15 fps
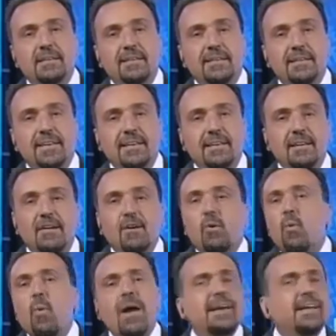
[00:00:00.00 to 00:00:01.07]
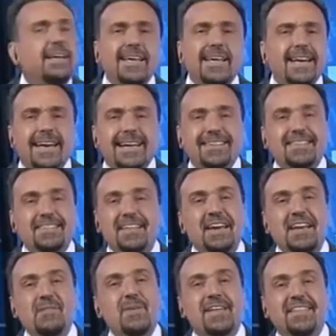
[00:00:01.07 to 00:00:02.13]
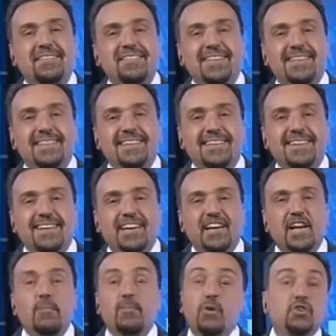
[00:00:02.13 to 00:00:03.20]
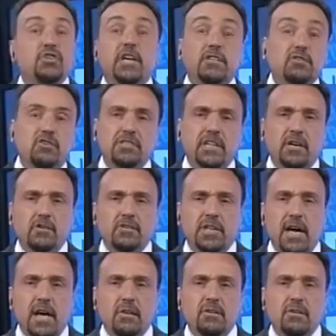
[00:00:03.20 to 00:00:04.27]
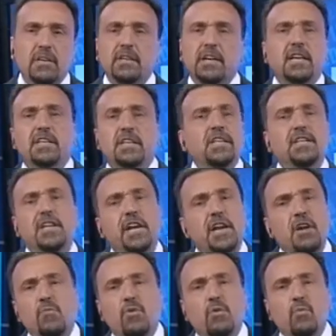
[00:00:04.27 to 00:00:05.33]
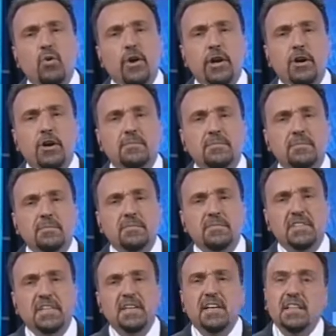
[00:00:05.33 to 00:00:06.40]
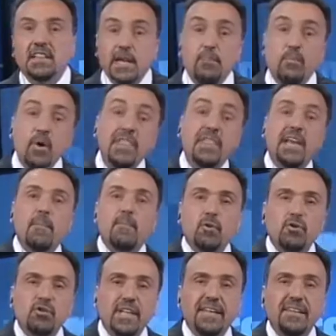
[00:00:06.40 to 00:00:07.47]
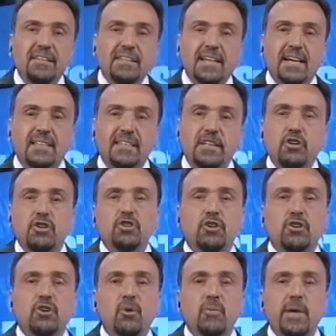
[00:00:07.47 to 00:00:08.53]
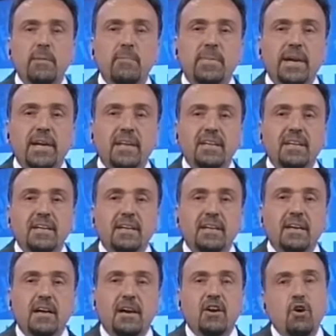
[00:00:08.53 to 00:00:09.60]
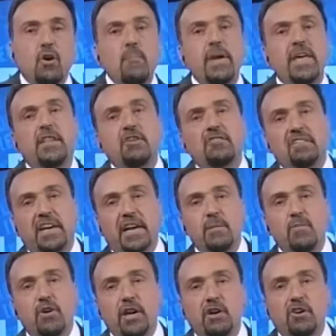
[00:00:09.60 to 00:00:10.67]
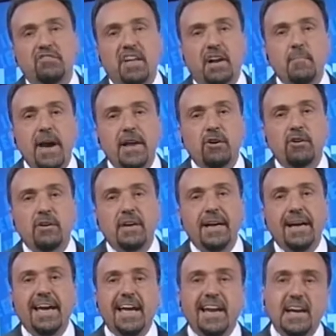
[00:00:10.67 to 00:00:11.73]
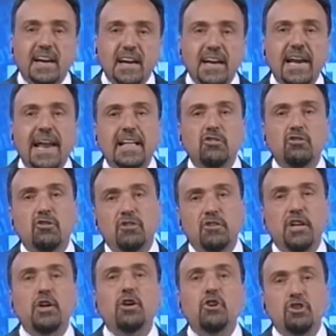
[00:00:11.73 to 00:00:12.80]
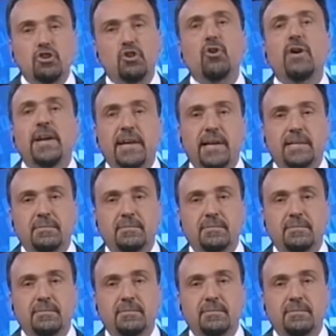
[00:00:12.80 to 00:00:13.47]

¿eh? cualquiera se anima a decir que el proyecto está agotado, que el kirchnerismo murió. Después de la protesta del 8 de noviembre, los medios hegemónicos armaron el relato del 8N.